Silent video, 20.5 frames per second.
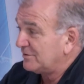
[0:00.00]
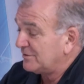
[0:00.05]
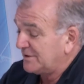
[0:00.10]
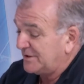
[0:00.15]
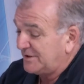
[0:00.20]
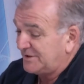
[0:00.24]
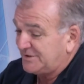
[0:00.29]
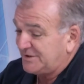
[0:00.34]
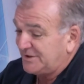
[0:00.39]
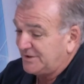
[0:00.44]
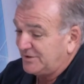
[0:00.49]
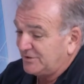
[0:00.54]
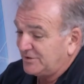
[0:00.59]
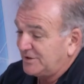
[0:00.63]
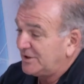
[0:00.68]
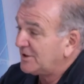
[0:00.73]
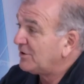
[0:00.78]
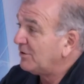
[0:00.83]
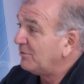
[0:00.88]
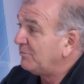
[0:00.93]
es decir,
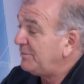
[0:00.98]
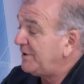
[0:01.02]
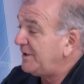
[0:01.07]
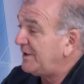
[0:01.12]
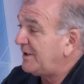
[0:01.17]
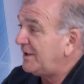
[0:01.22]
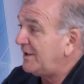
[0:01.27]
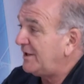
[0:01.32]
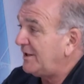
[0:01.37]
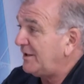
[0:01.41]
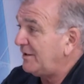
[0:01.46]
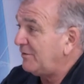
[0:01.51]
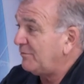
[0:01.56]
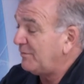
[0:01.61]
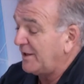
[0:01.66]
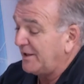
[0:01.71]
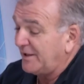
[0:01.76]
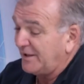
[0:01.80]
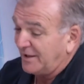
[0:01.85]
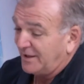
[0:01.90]
donde compite el
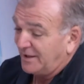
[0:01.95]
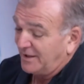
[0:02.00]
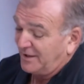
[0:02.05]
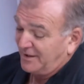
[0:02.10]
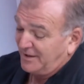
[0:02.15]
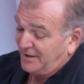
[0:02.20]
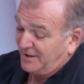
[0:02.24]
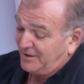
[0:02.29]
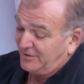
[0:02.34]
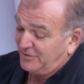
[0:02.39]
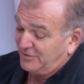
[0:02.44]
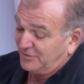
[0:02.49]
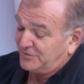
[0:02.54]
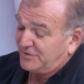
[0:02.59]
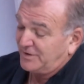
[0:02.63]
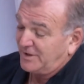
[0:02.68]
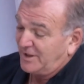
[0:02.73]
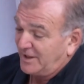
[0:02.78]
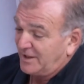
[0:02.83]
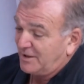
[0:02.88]
maní.
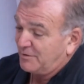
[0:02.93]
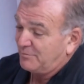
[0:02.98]
Entonces hay que